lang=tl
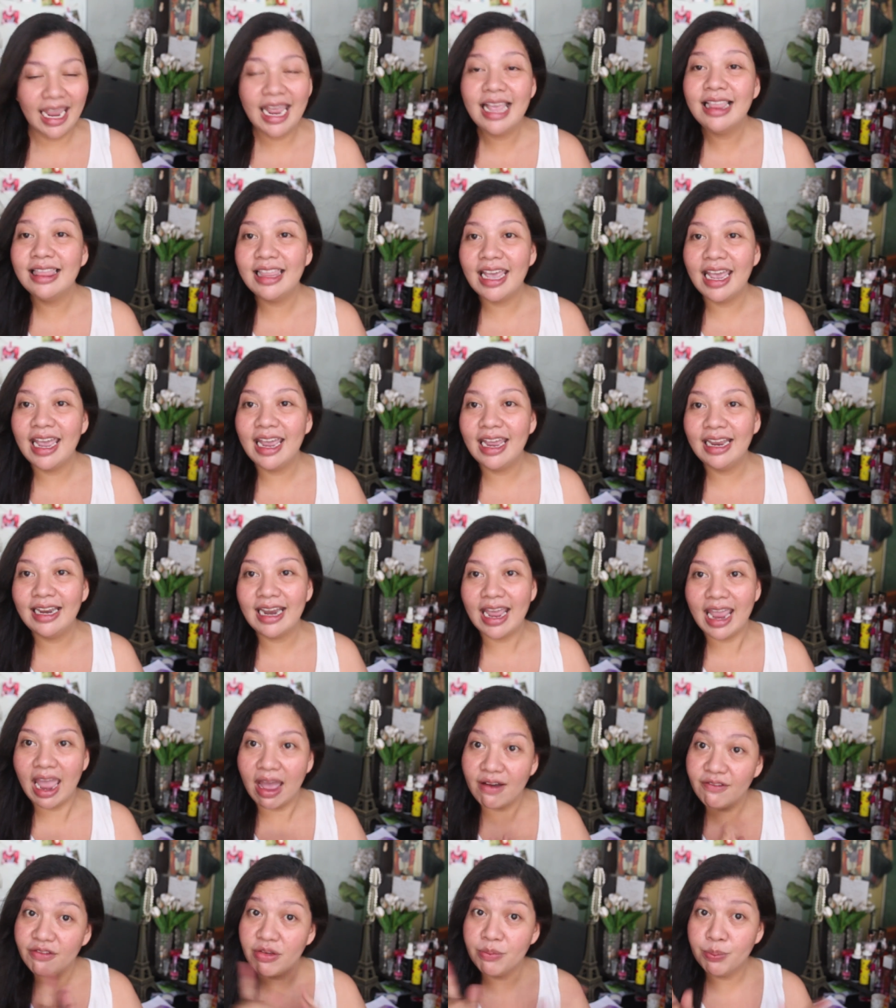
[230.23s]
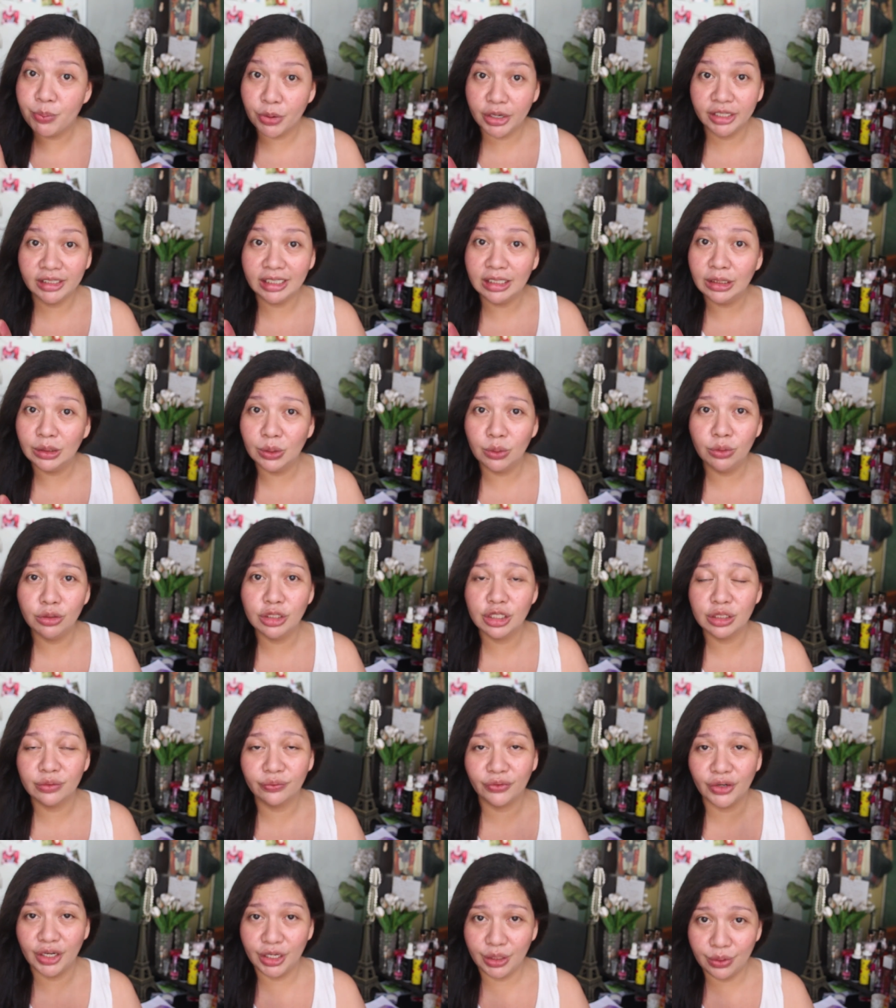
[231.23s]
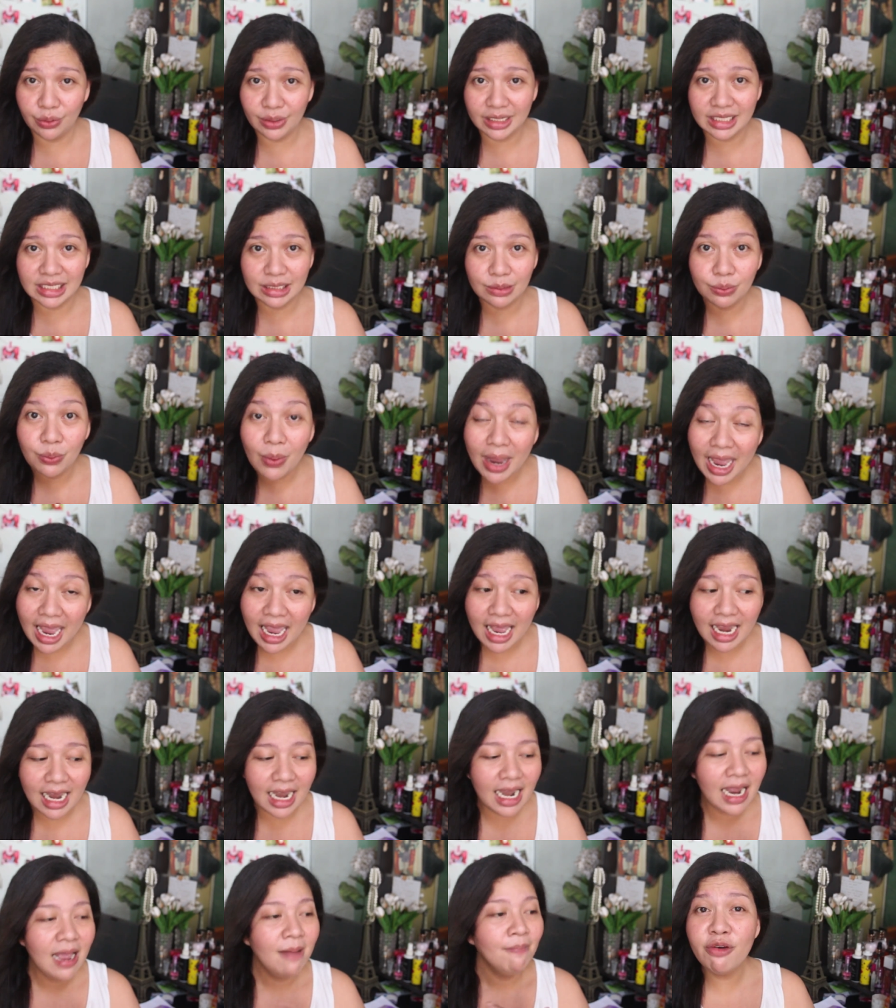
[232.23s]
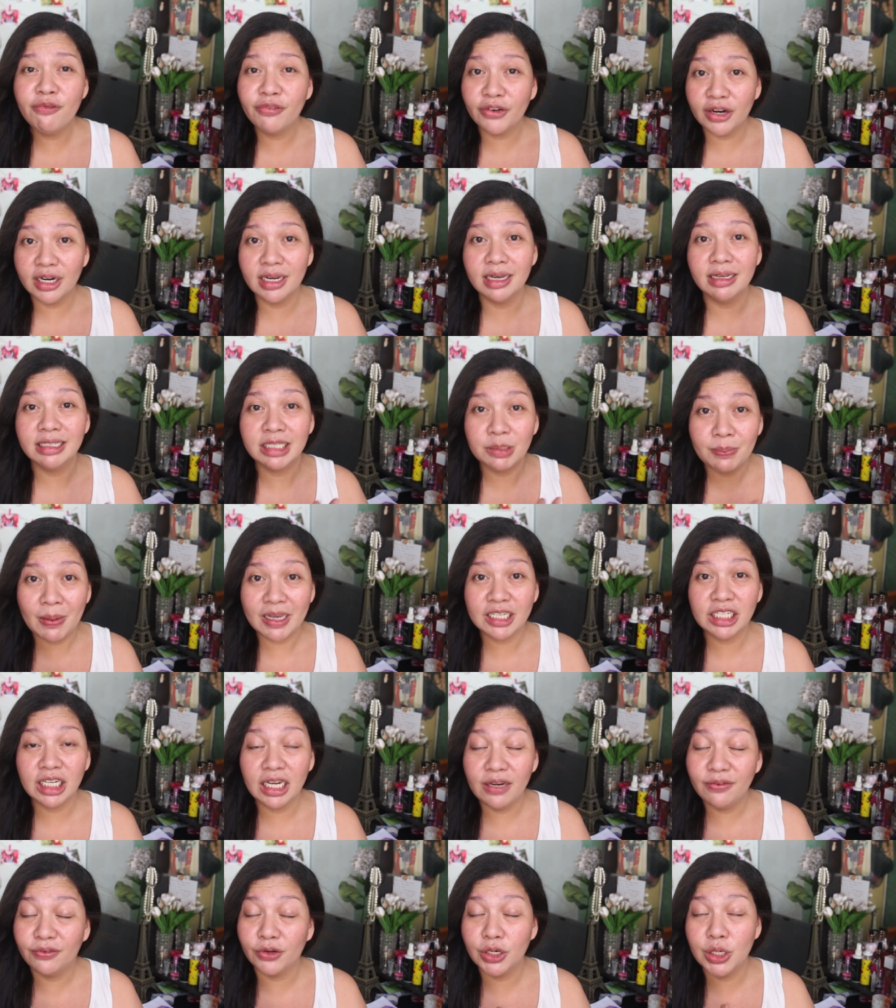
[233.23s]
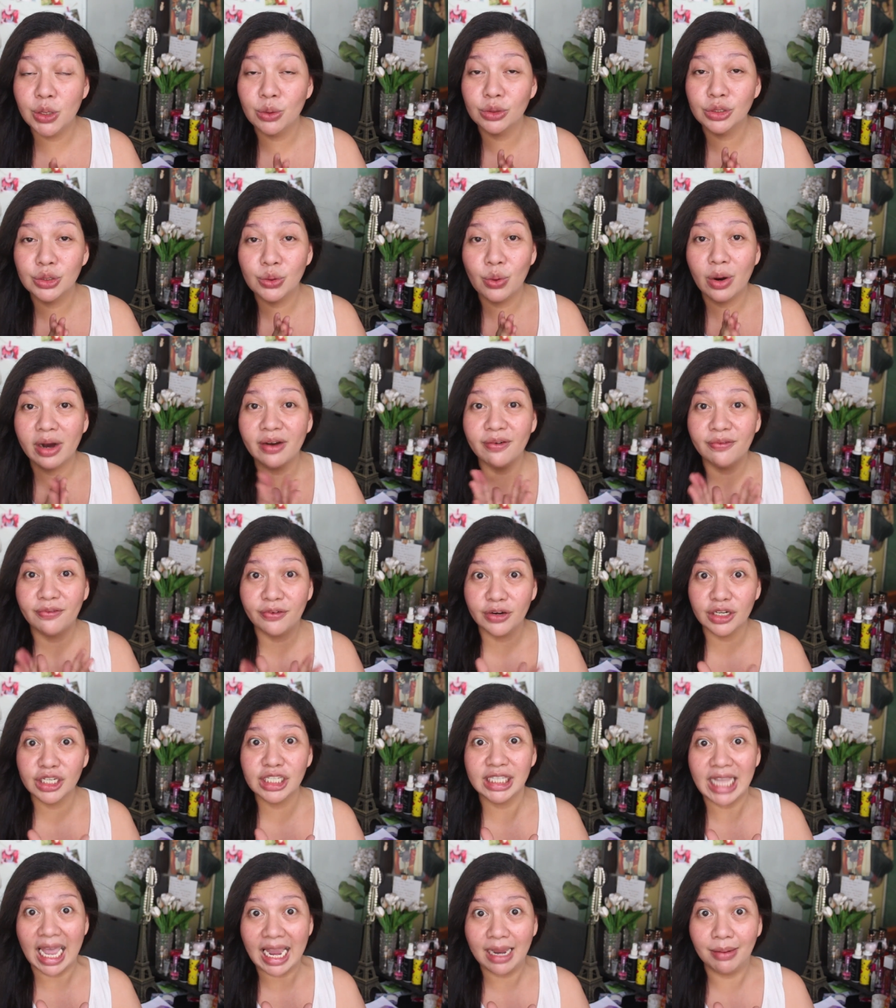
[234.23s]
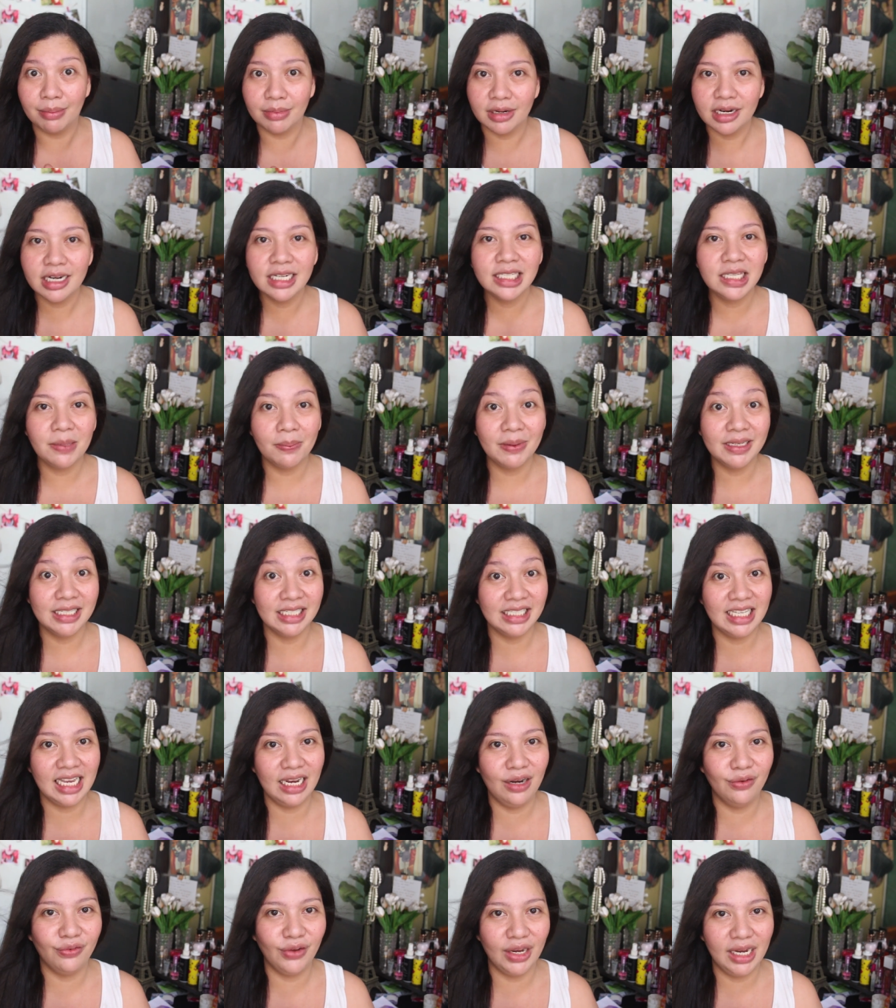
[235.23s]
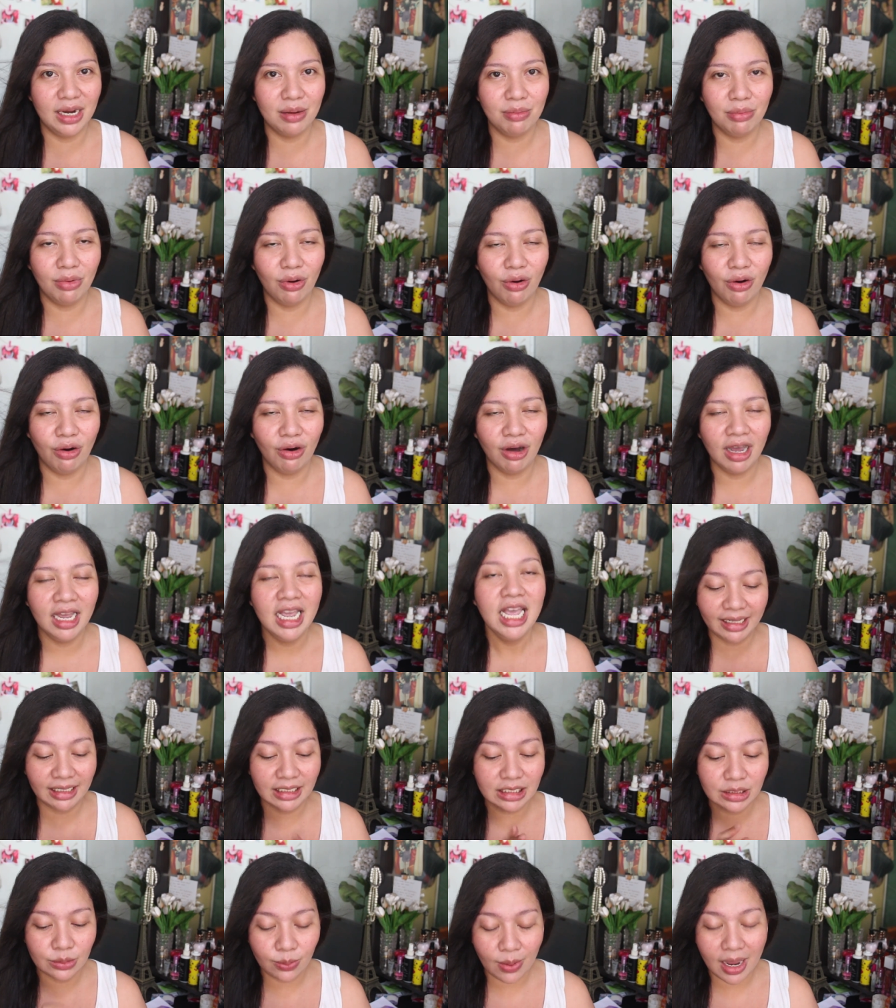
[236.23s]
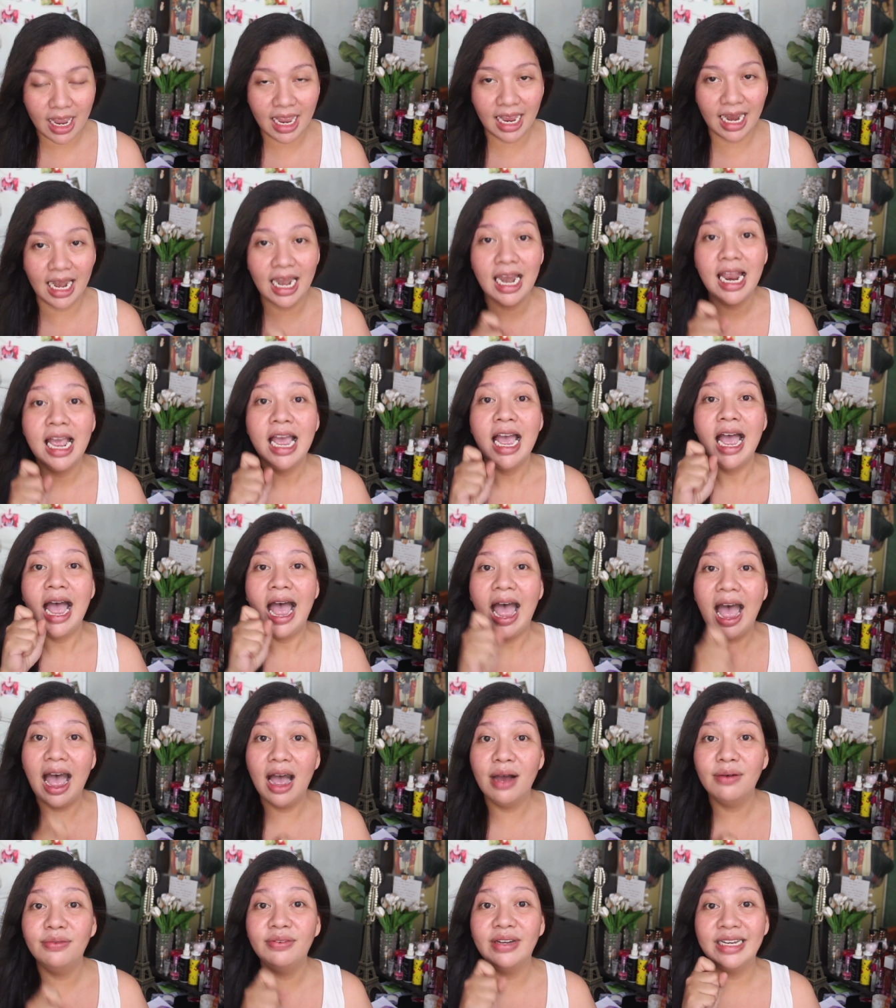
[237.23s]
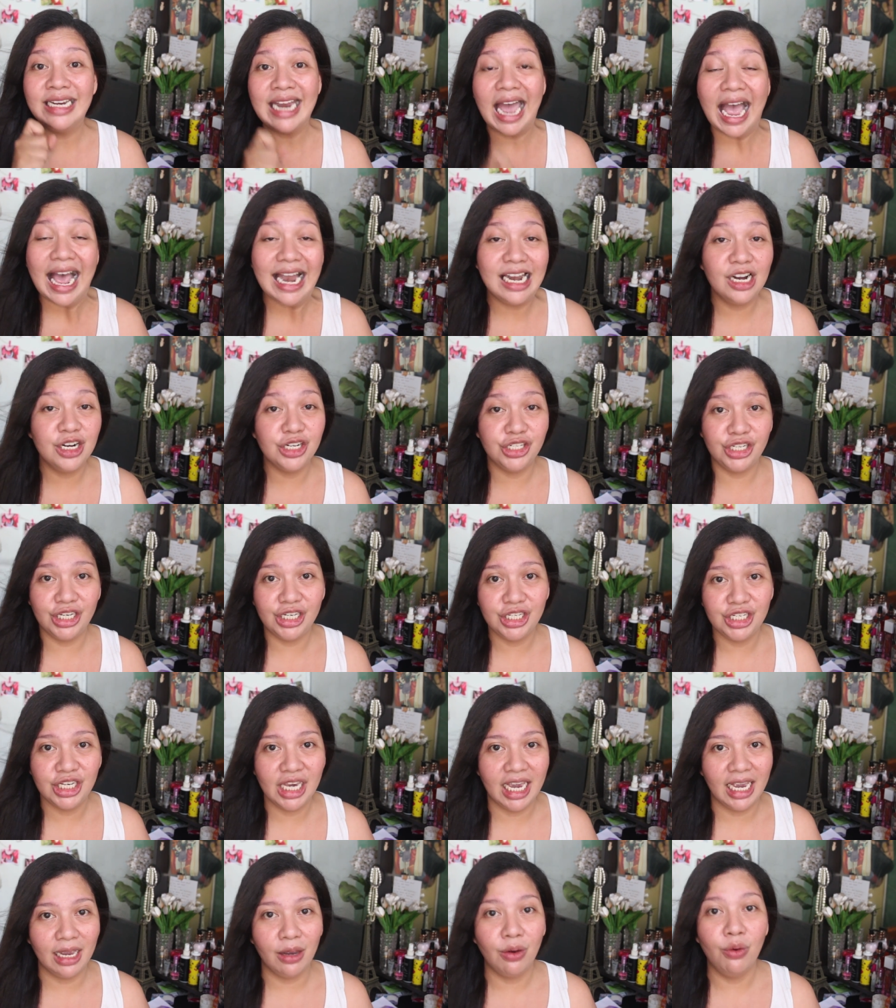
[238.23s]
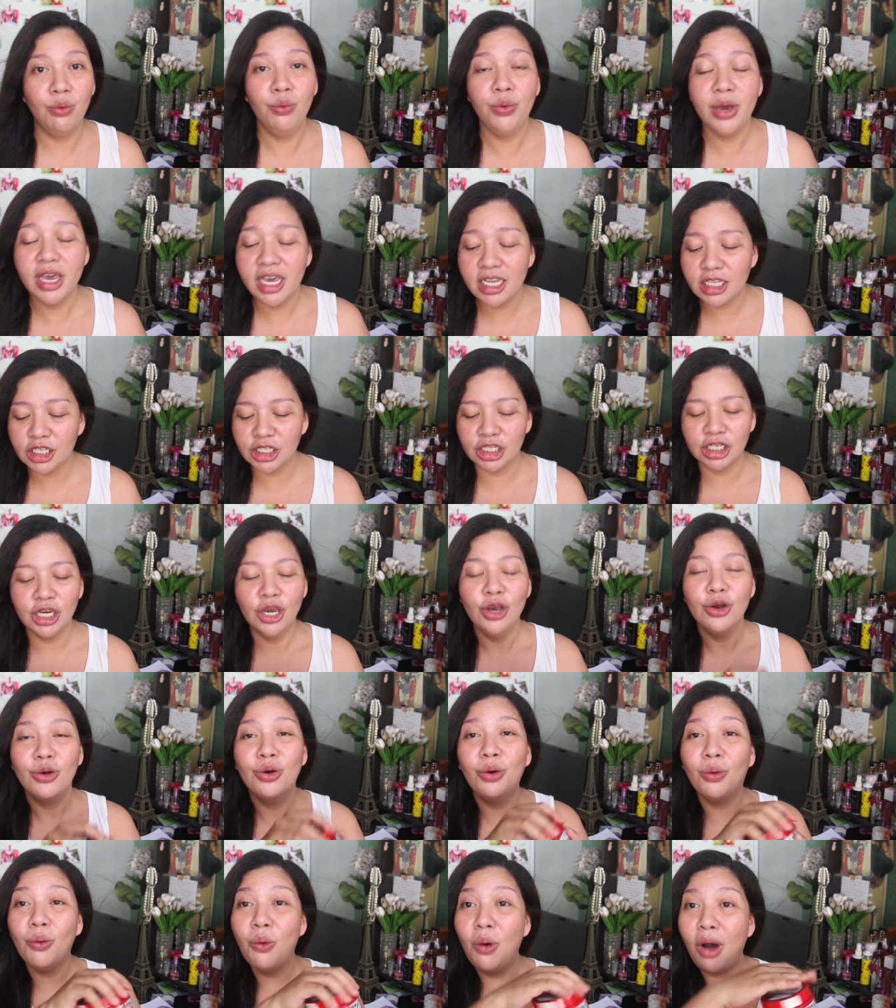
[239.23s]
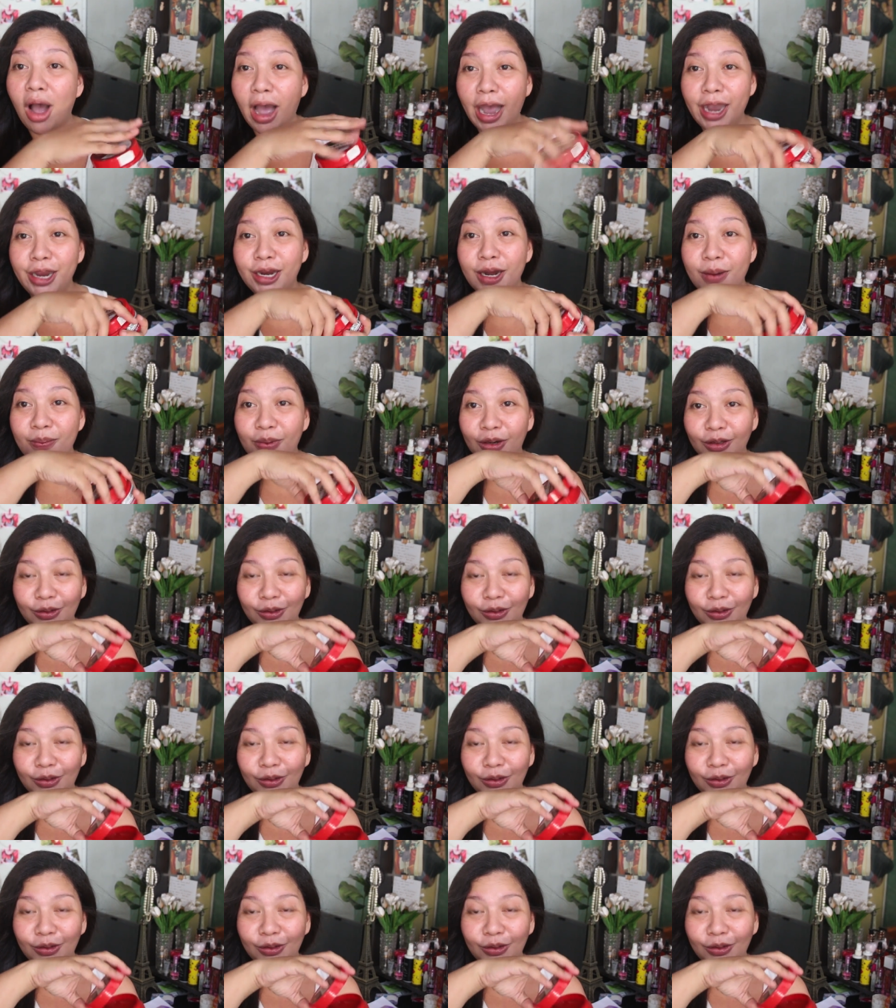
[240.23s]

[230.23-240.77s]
And then, I have important notes for you as well. For, especially for those who are first-timers na pagsisellophane ng buhok. And as well, have an allergy check. Which, kukuha kayo ng